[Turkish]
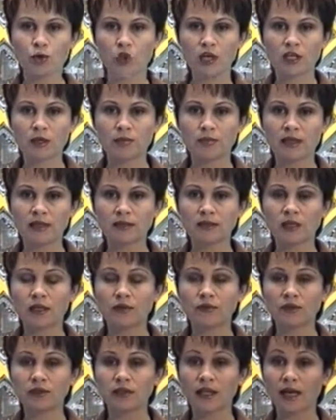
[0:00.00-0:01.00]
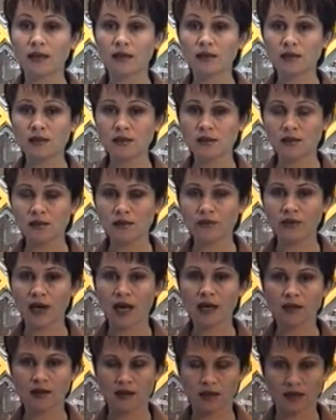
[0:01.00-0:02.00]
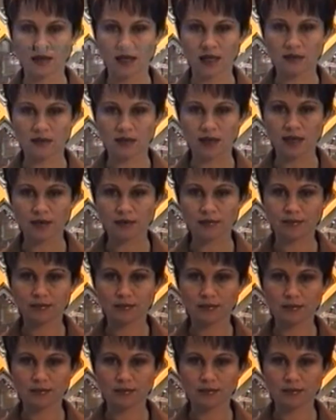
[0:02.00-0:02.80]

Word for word: büro ekipleri tarafından kız kıskıvrak yakalandılar.